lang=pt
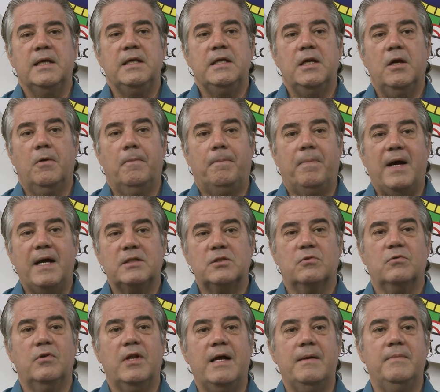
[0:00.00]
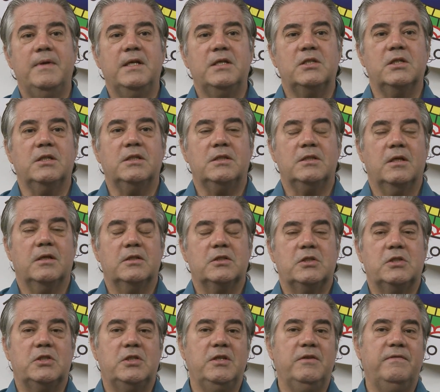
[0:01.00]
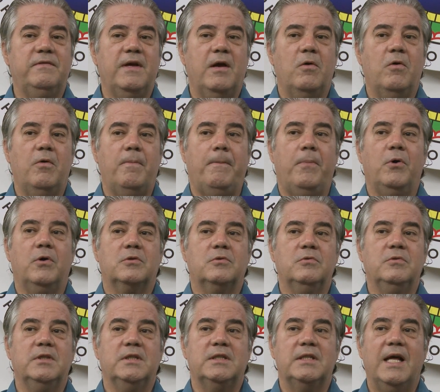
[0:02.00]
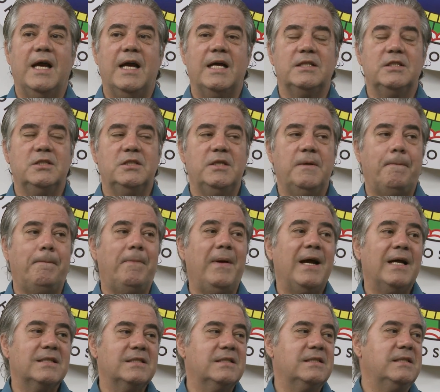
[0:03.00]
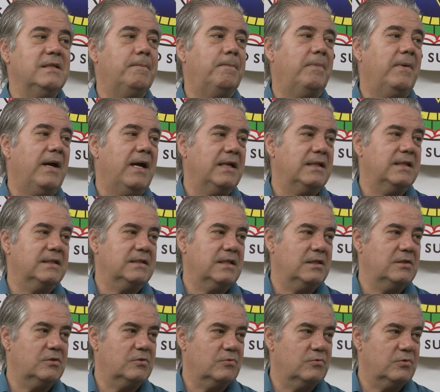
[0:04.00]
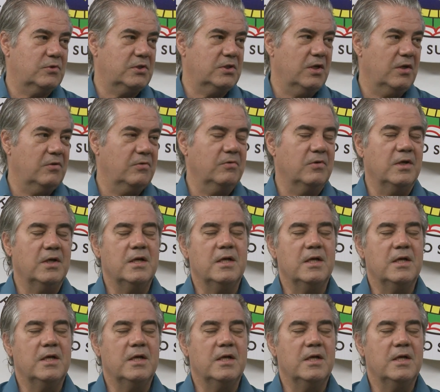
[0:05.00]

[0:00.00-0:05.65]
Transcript: e eu particularmente tive a oportunidade de participar dessa discussão,